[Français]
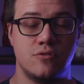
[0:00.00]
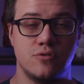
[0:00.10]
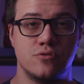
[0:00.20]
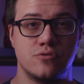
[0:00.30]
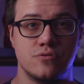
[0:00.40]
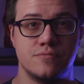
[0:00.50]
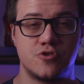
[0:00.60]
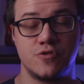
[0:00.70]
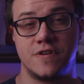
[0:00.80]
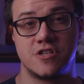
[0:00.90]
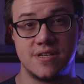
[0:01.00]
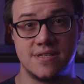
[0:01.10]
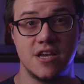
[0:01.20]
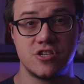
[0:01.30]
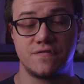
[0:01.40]
le chauffage des
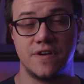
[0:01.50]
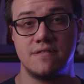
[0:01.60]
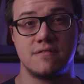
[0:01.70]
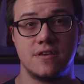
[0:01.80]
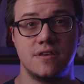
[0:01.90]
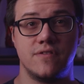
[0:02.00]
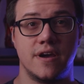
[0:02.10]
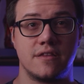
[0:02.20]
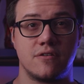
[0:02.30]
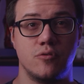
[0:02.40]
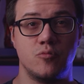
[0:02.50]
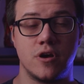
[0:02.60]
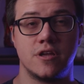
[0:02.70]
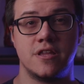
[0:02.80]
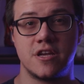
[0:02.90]
sièges en fait, qui va être
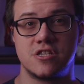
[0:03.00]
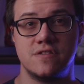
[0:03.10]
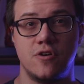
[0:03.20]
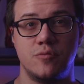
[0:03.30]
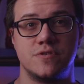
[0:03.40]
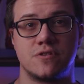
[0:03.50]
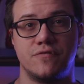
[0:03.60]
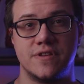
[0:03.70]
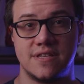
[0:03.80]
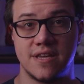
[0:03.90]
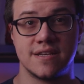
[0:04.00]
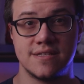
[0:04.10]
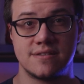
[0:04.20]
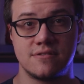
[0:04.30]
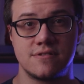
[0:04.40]
moins énergivore puisqu'en fait c'est des
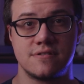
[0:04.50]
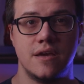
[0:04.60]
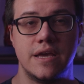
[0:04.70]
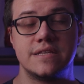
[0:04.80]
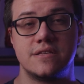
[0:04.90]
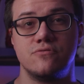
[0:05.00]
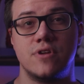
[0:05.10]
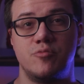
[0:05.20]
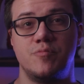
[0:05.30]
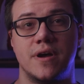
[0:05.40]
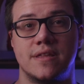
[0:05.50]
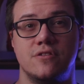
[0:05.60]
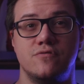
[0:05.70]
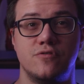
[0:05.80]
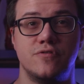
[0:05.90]
résistances. Et sinon la plupart des
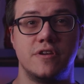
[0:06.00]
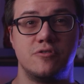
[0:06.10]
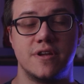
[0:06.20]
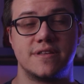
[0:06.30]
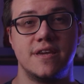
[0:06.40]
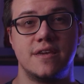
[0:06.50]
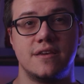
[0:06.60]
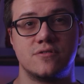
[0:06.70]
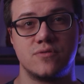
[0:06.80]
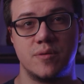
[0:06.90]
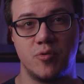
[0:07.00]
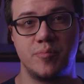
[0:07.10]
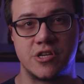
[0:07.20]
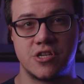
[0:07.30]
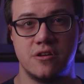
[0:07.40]
nouveaux véhicules électriques, ils ont des
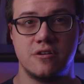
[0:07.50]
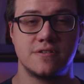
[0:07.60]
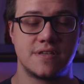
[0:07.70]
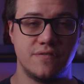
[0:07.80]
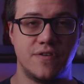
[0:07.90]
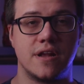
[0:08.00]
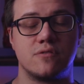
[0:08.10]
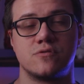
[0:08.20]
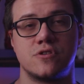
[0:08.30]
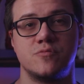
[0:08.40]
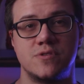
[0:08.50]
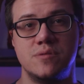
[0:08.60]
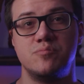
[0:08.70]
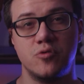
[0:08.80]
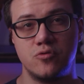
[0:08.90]
pompes à chaleur, ce qui fait qu'elles consomment
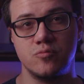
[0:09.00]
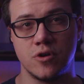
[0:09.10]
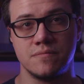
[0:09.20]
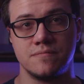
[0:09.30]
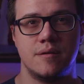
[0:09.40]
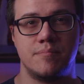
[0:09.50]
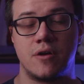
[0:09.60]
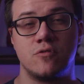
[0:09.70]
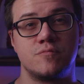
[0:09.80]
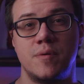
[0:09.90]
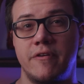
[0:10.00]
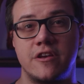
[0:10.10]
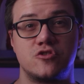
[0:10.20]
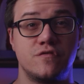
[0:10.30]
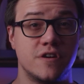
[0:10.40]
aussi beaucoup moins. Par contre, même
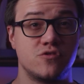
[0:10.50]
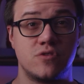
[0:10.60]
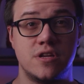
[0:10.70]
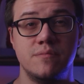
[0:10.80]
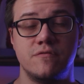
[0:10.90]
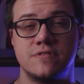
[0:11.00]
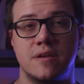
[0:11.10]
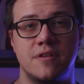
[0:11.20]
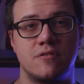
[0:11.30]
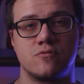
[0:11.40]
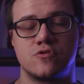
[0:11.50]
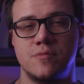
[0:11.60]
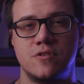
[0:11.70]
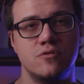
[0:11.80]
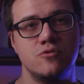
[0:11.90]
avec chauffage ou clim, vous allez peut-être
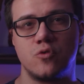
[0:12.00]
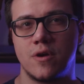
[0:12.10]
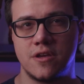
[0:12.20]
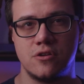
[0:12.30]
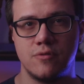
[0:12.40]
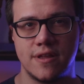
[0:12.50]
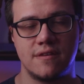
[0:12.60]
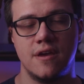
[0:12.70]
consommer 2 ou 3 kW,